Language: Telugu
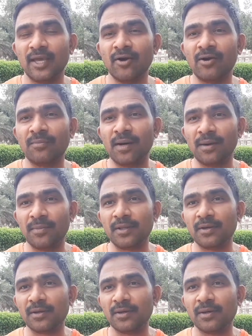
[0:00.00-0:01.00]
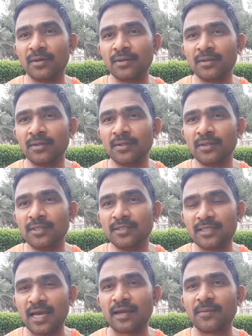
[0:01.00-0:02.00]
ఏమమ్మా మీరు
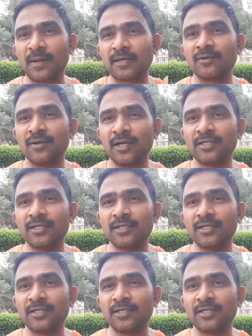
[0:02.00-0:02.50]
విశాఖపట్నంలో